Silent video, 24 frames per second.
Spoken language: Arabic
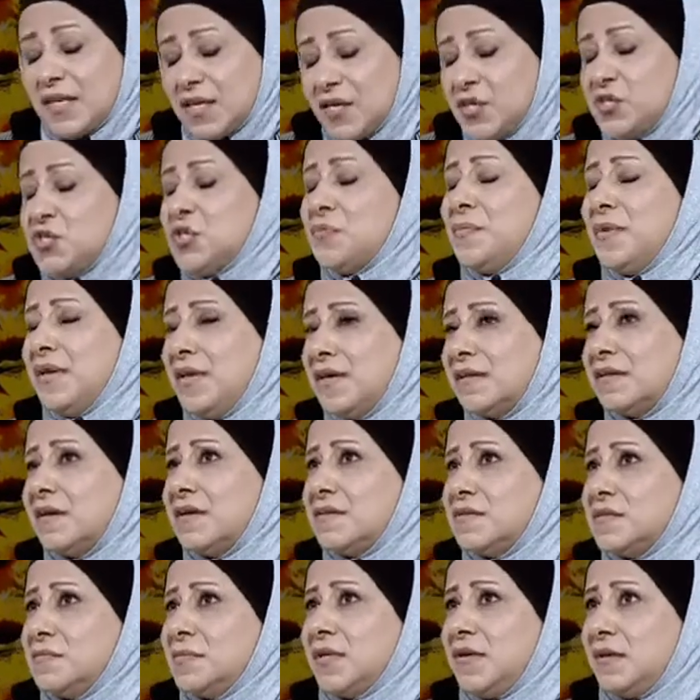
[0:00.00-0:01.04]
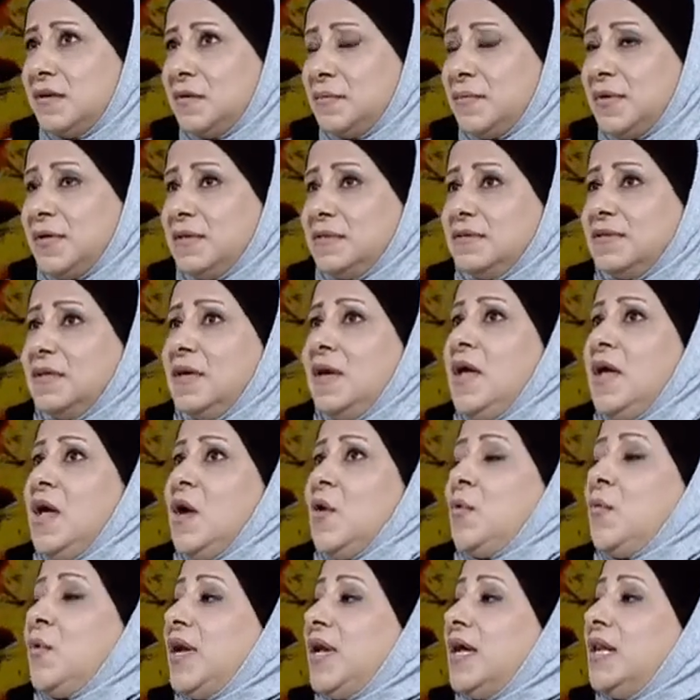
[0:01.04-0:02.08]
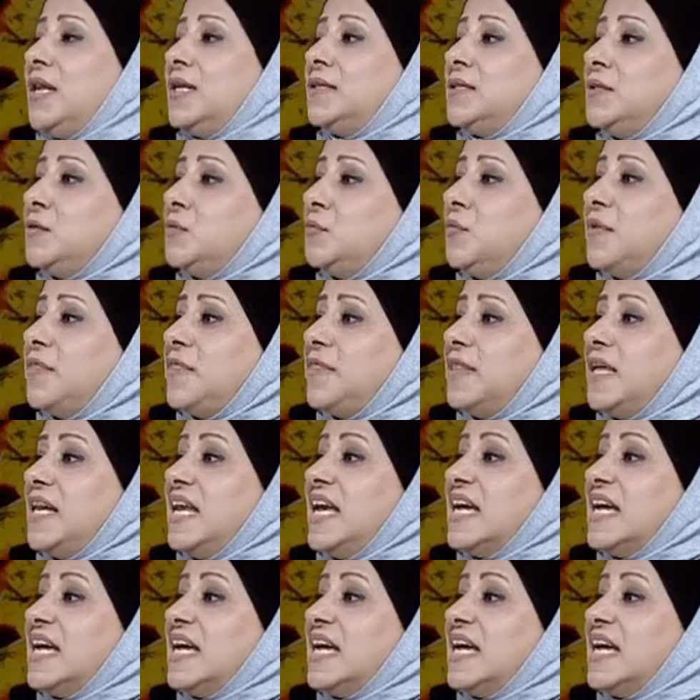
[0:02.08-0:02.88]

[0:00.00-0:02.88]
جمعية عاصمة الأنباط وهي التي تمثل